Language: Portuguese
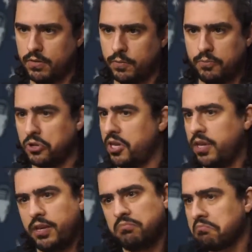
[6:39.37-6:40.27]
O
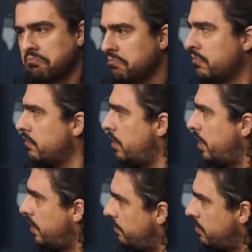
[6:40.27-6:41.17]
porquê
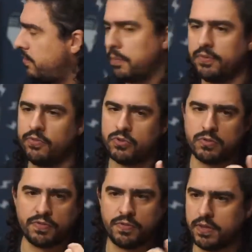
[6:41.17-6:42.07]
Aí você vai para
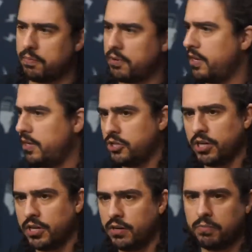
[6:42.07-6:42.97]
filosofia, para
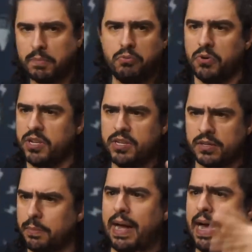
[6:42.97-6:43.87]
religião, para
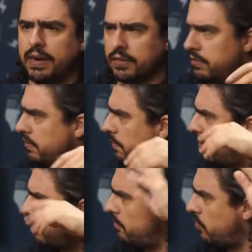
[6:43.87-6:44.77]
política, para arte, vai
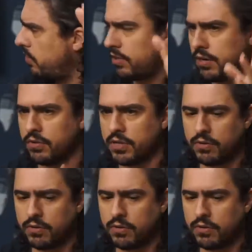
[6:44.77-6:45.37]
para qualquer outra coisa.